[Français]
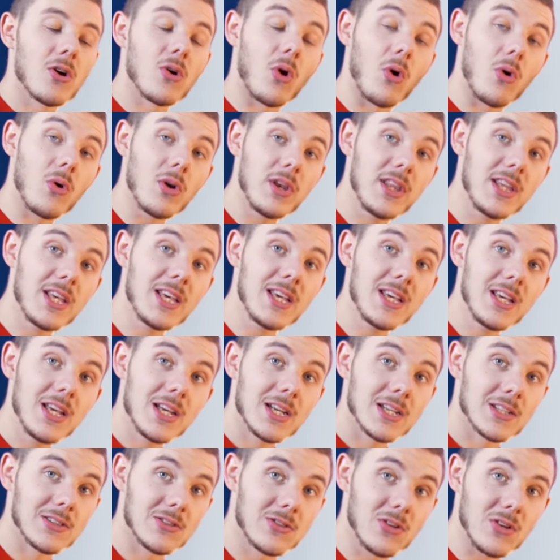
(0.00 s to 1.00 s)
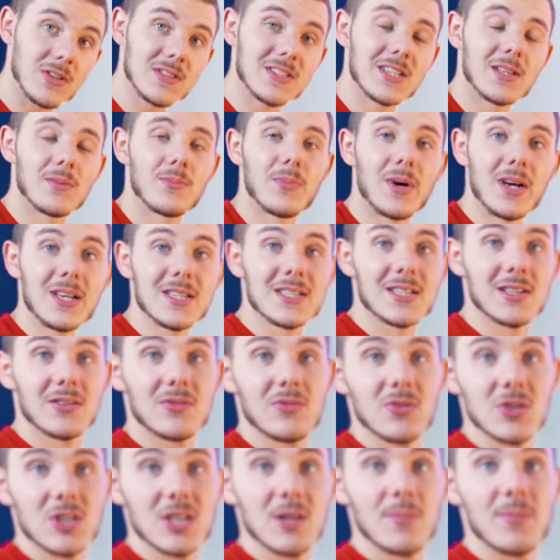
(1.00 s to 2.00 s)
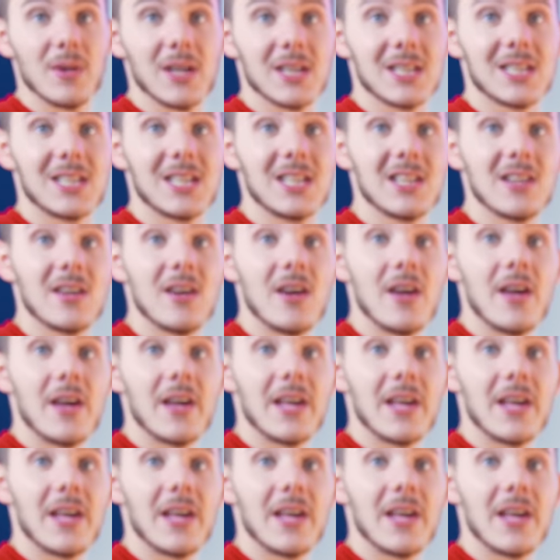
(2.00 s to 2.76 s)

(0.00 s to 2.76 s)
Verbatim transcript: relié dans cette base de chez Belkin